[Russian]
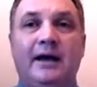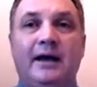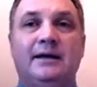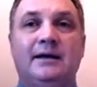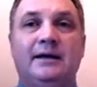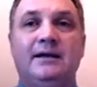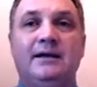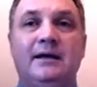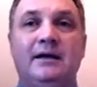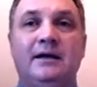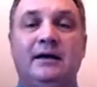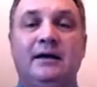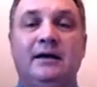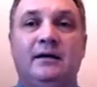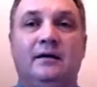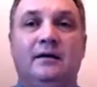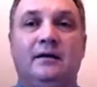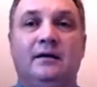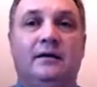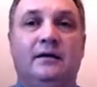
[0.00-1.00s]
не
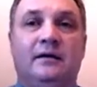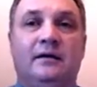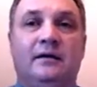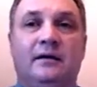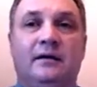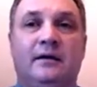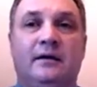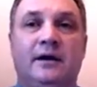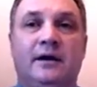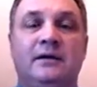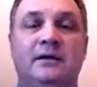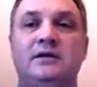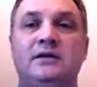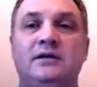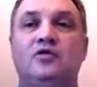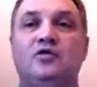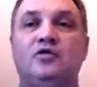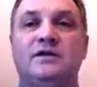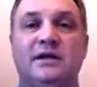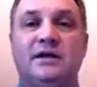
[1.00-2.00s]
Э, это не то
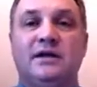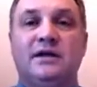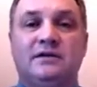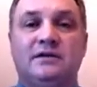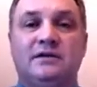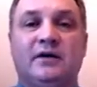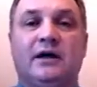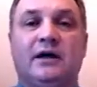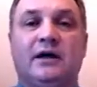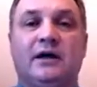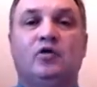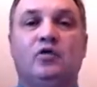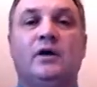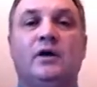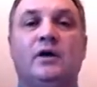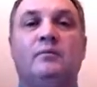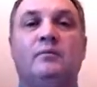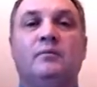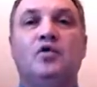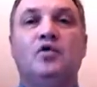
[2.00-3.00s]
средство, которое
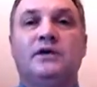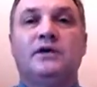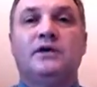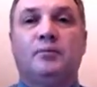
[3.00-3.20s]
можно по